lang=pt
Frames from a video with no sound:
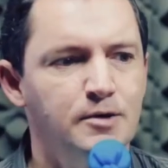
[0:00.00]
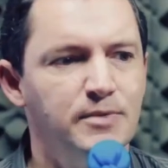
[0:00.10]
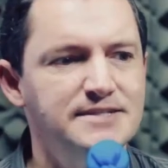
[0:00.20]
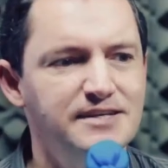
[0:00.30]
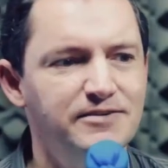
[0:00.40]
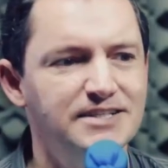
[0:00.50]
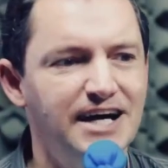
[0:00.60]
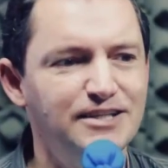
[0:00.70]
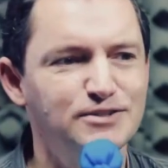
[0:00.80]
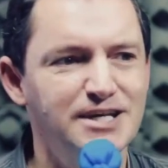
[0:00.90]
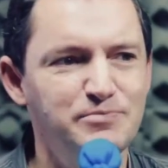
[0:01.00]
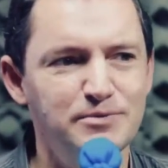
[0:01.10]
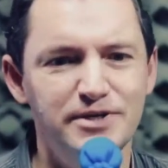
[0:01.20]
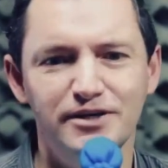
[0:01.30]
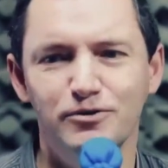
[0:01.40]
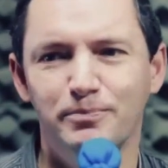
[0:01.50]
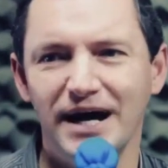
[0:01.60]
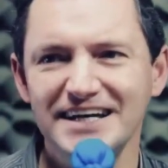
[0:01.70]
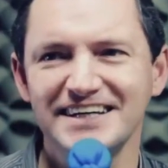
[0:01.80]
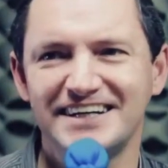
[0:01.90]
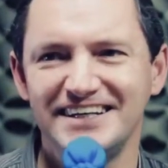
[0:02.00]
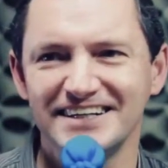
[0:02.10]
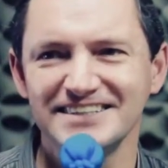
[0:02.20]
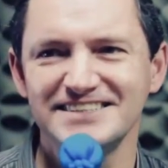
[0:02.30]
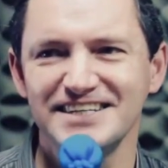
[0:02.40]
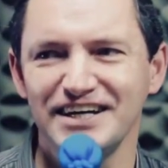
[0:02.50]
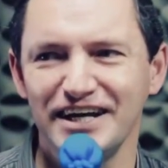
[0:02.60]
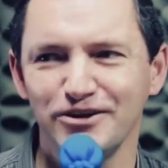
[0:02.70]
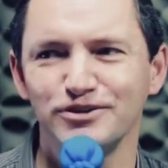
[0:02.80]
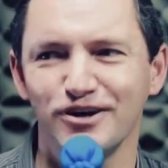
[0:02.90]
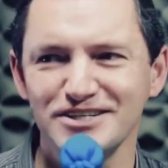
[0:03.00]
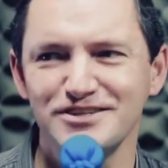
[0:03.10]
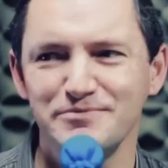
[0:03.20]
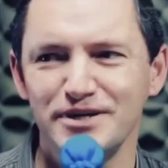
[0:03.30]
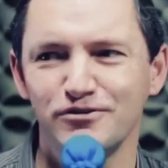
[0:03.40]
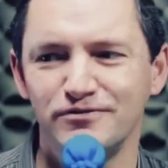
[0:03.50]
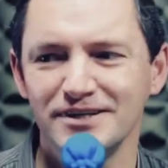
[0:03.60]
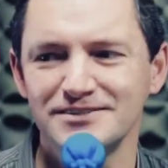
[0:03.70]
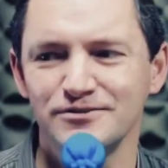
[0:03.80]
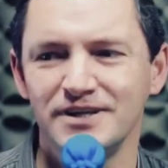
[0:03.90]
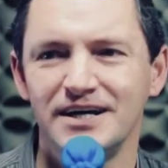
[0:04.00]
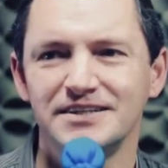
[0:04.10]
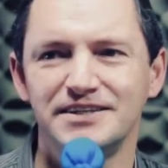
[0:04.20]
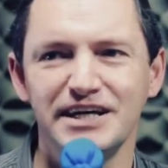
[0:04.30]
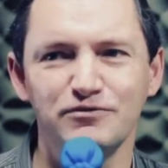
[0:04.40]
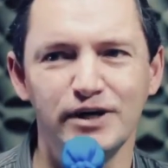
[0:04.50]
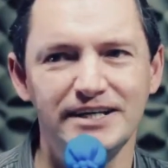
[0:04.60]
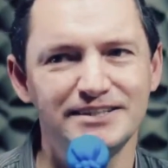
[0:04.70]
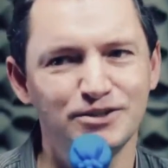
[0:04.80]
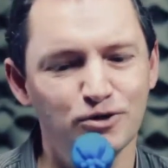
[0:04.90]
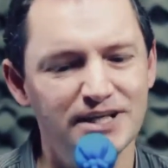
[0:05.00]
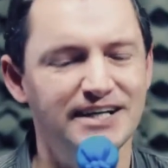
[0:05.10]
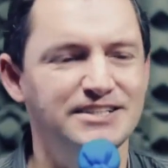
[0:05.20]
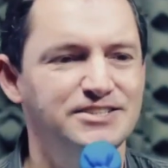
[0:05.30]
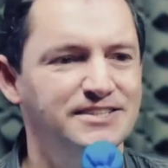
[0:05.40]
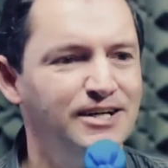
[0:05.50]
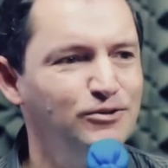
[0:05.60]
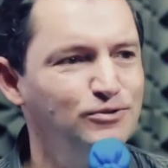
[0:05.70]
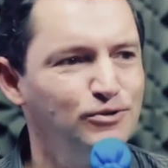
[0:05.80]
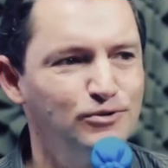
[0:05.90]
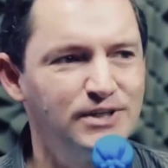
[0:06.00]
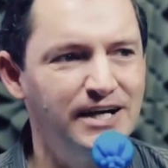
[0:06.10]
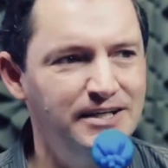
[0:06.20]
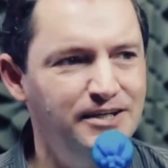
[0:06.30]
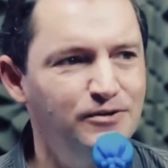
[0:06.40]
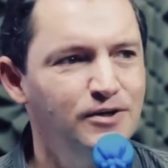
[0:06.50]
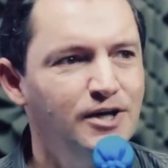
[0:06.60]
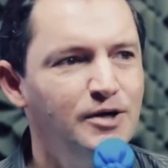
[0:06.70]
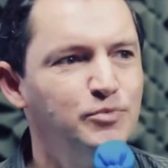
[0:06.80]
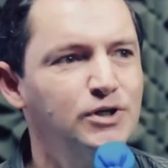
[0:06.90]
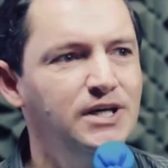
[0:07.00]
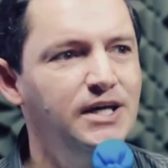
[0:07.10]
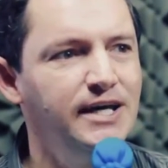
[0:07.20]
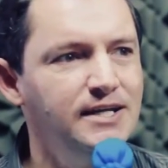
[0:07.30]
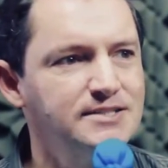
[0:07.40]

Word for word: Mas, na verdade, eu sempre brinco, o pai da criança é o nosso amigo Wilson. Devo a ele toda a gratidão, todo o carinho, porque ele